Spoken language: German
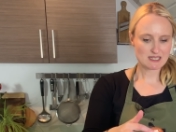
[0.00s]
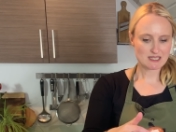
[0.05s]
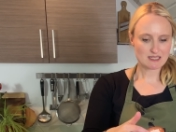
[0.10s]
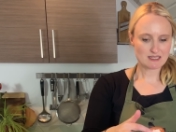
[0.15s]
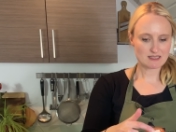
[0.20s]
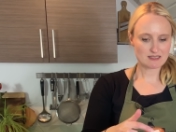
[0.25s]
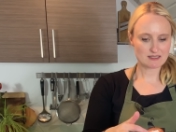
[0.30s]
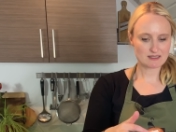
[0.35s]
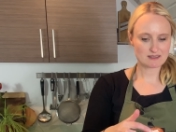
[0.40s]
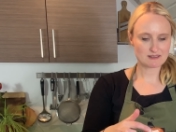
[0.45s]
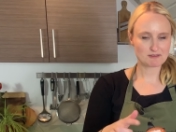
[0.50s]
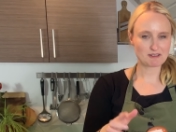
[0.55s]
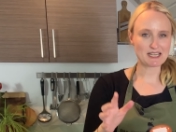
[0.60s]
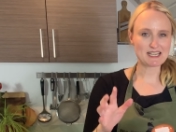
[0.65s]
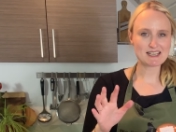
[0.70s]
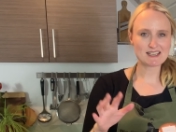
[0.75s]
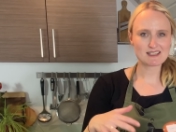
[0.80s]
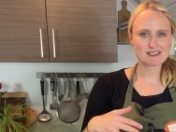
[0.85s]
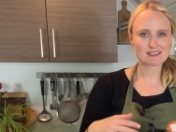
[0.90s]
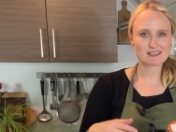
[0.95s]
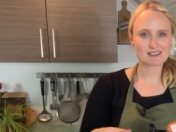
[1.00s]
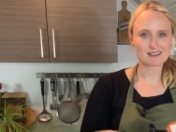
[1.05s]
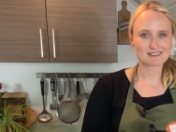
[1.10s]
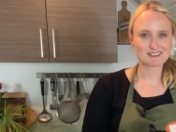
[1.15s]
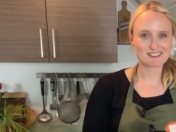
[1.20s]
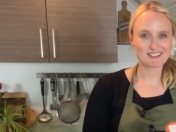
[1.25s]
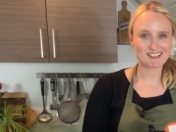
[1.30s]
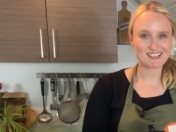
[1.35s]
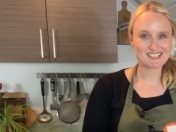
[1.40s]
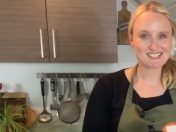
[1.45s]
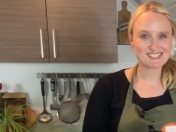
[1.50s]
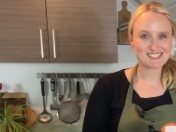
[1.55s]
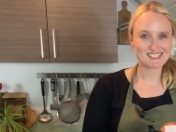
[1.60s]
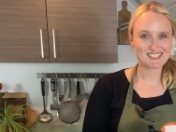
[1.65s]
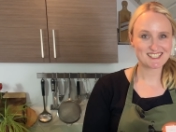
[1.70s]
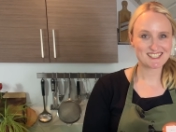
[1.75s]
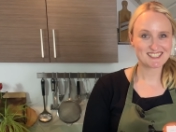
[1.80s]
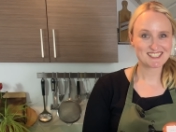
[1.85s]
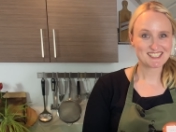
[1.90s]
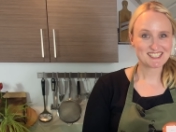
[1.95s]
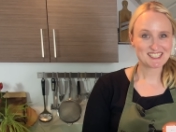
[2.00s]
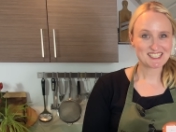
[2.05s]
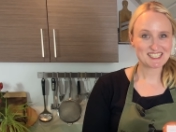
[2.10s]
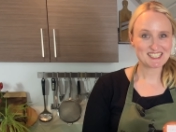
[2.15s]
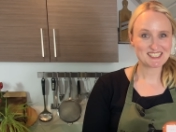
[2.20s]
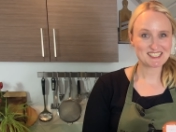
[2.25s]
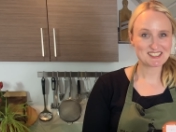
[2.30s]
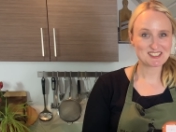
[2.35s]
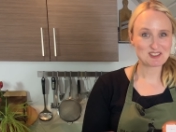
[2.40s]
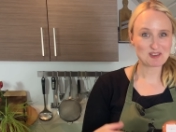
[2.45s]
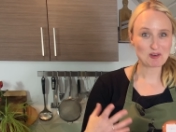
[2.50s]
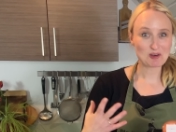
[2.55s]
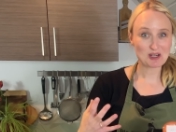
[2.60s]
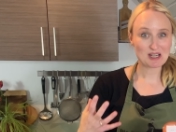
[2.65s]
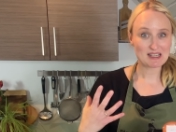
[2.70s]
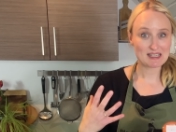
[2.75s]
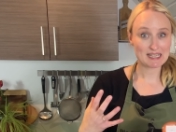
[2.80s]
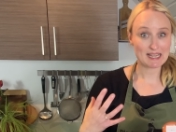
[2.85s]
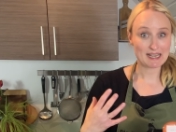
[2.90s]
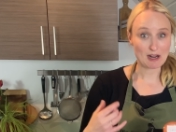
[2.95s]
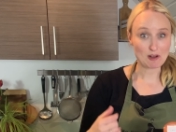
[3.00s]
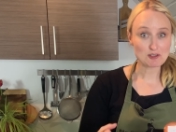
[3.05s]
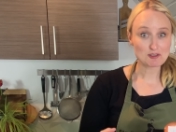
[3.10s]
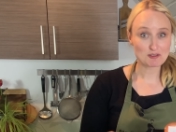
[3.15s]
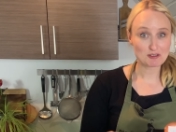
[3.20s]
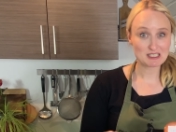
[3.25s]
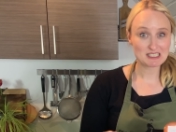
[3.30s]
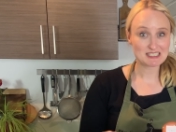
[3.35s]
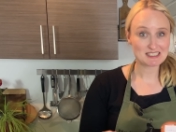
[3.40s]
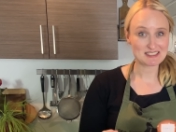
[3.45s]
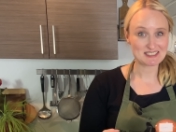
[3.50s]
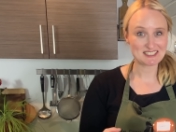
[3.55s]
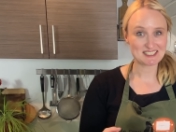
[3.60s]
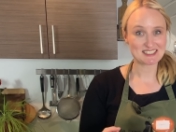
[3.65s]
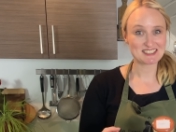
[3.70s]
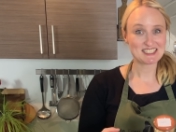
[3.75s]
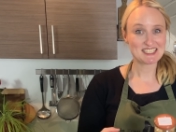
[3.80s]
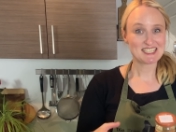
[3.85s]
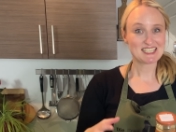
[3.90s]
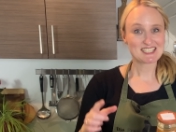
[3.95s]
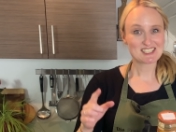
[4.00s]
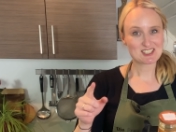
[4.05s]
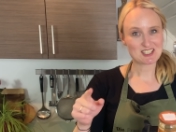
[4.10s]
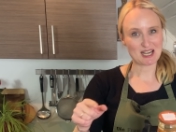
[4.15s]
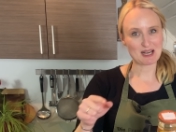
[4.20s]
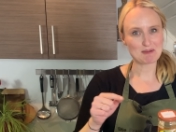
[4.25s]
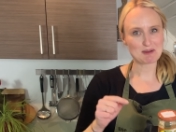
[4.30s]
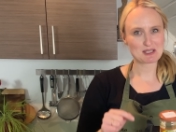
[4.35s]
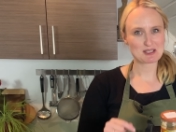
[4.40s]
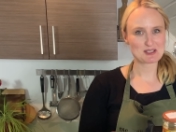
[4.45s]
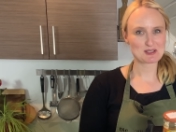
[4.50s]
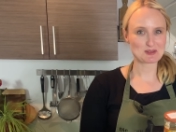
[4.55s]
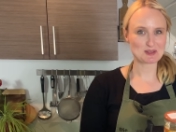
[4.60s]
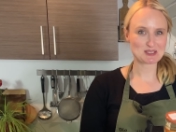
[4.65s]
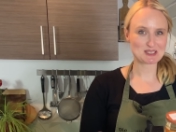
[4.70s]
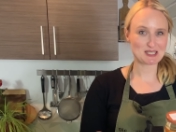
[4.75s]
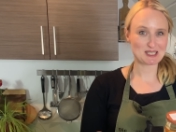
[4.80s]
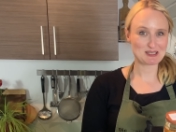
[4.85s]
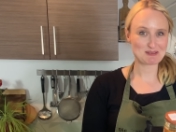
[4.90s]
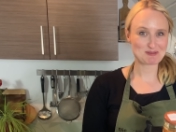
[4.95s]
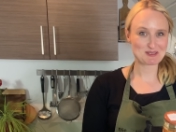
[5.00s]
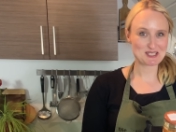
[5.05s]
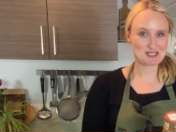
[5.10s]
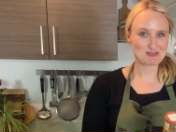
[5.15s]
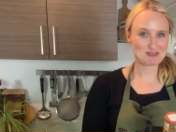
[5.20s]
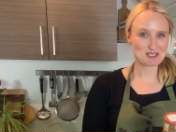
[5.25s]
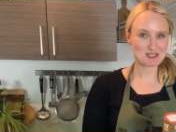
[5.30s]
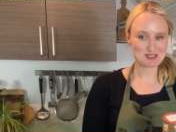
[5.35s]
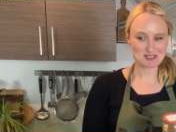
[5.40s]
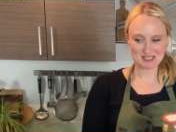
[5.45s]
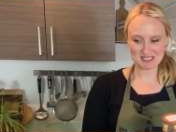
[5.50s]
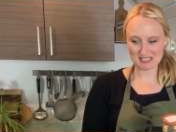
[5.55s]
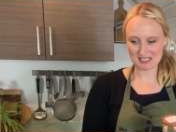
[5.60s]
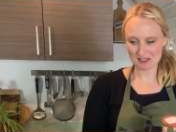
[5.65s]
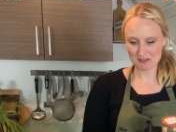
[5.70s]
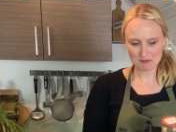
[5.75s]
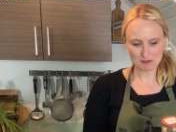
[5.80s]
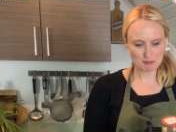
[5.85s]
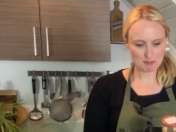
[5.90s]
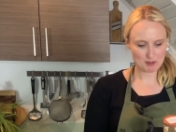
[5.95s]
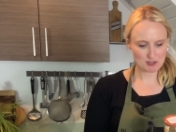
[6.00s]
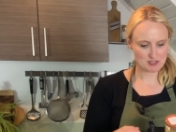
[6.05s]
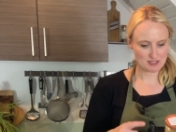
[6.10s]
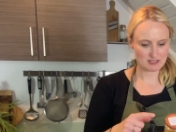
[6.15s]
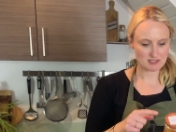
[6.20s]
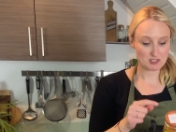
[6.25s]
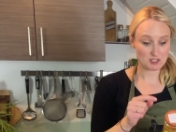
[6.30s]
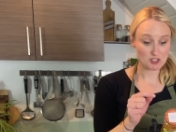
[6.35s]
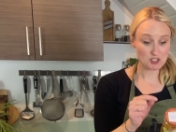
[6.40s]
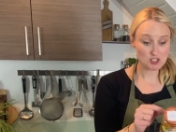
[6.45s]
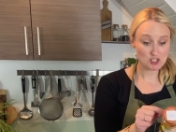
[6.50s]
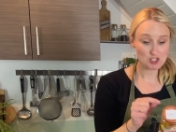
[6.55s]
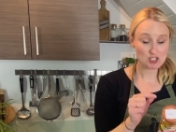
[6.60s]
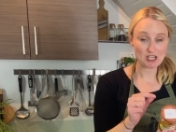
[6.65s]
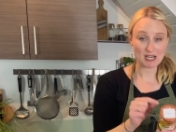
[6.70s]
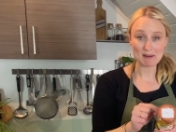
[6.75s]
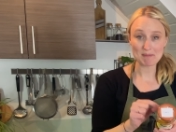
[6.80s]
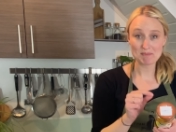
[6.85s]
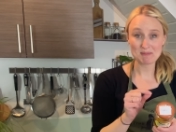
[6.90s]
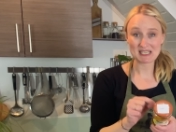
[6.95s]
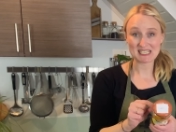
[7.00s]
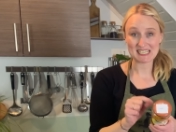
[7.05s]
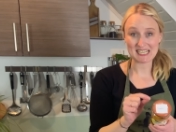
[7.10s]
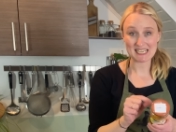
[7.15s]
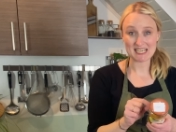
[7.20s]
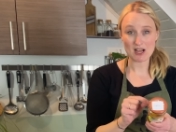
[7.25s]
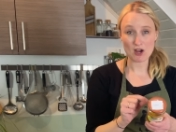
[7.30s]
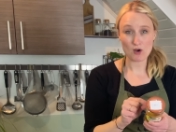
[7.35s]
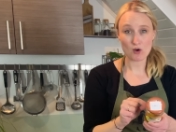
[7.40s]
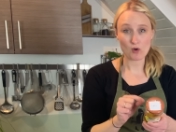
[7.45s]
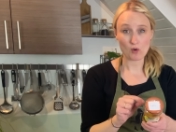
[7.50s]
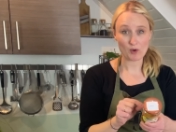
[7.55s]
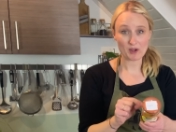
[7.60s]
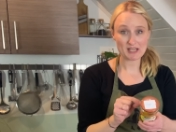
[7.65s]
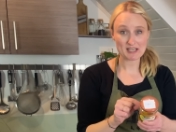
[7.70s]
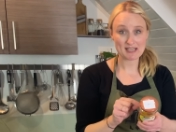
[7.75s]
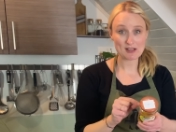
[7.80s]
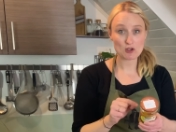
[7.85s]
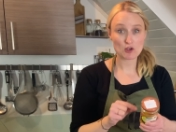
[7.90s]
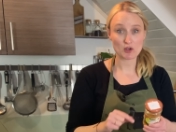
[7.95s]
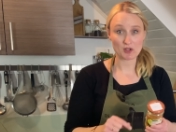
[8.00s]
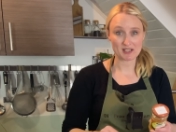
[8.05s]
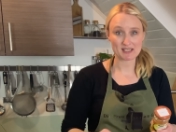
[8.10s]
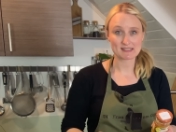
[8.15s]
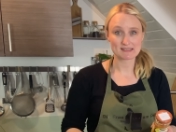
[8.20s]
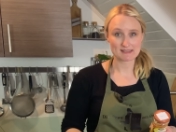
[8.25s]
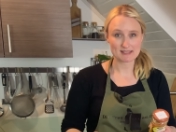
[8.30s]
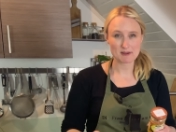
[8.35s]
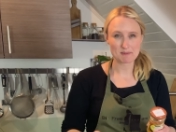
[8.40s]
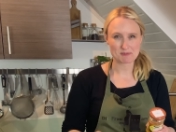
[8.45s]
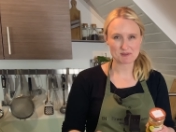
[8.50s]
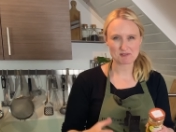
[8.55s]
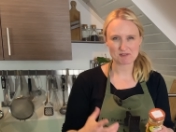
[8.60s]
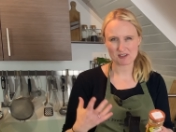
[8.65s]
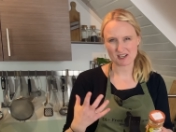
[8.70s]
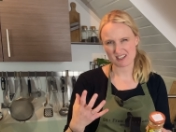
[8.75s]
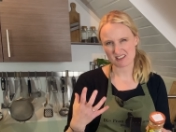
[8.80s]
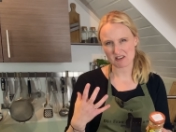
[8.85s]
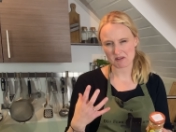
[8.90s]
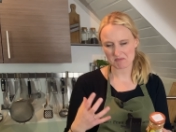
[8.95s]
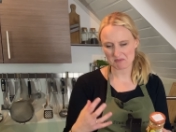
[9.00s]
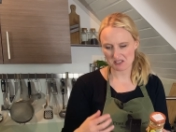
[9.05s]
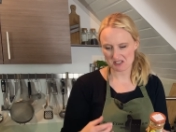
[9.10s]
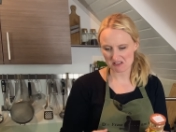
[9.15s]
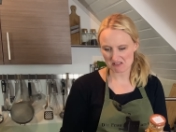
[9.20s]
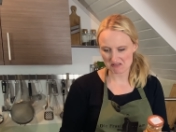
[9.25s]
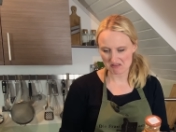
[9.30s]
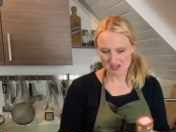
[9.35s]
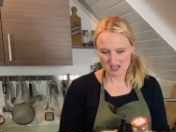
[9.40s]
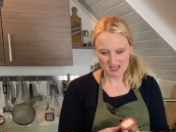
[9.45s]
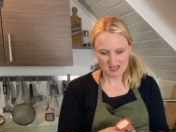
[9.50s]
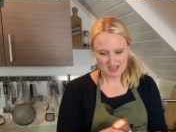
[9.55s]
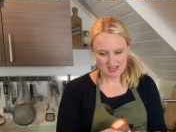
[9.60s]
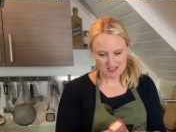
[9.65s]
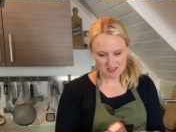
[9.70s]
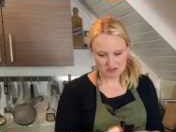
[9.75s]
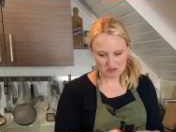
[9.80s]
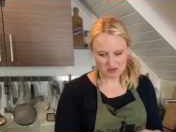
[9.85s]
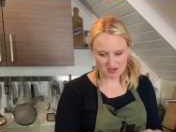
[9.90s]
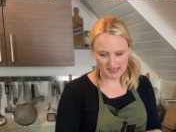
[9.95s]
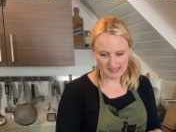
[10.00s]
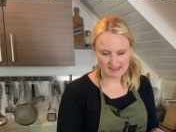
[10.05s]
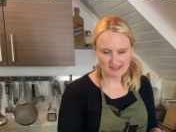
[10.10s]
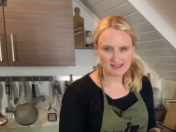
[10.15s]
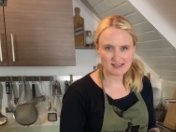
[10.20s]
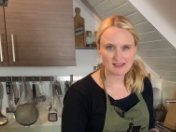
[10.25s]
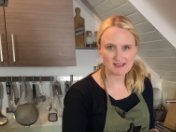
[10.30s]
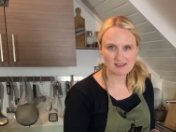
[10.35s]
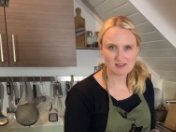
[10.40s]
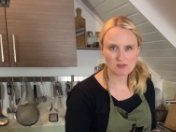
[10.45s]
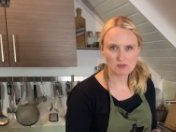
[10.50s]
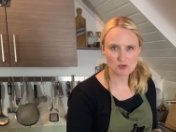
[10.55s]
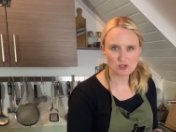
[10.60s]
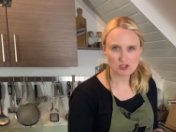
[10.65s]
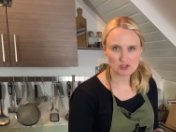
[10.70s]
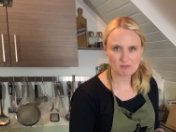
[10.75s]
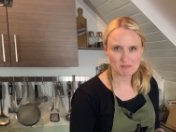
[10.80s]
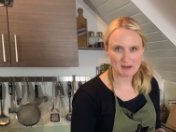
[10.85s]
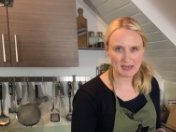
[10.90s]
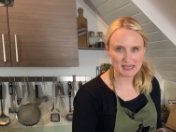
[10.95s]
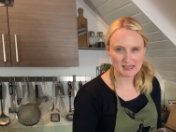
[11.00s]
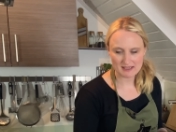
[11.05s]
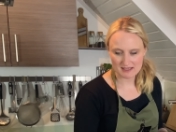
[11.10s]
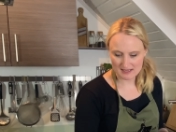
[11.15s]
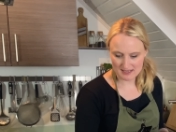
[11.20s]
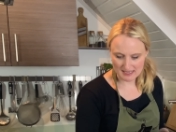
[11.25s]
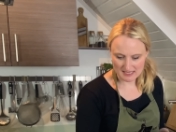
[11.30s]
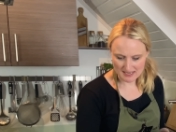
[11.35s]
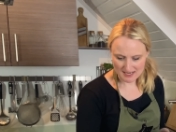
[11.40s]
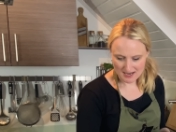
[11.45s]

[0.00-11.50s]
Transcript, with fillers: Äh, wenn ich äh, den Hersteller äh, noch herausfinden kann, dann schreibe ich das unterhalb des Videos in die Infobox. Ansonsten schreibt mir gerne auch eure Curry-Tipps. Vielleicht habt ihr da so, so richtig gut schmeckende